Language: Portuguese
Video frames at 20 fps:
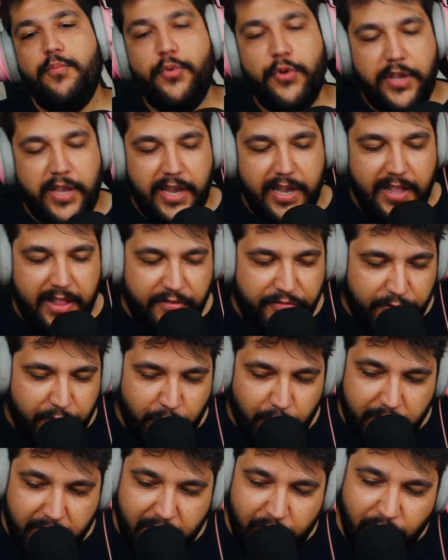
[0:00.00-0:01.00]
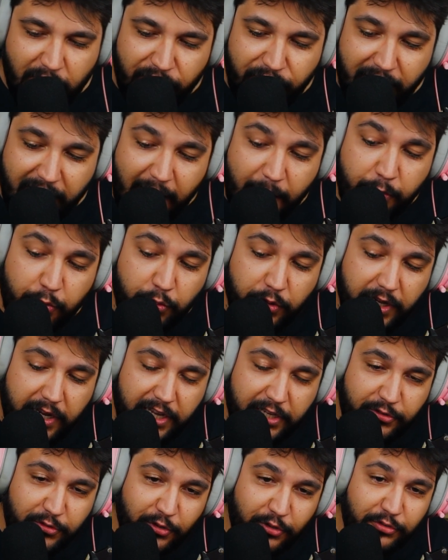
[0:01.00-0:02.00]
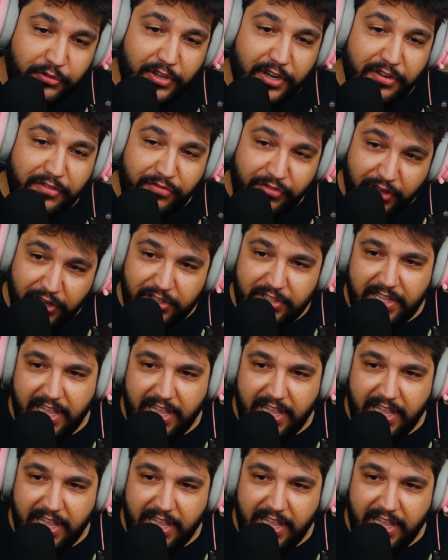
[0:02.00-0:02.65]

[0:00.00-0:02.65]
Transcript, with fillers: Porque ela falou que ela não é vagabunda, que é só o serviço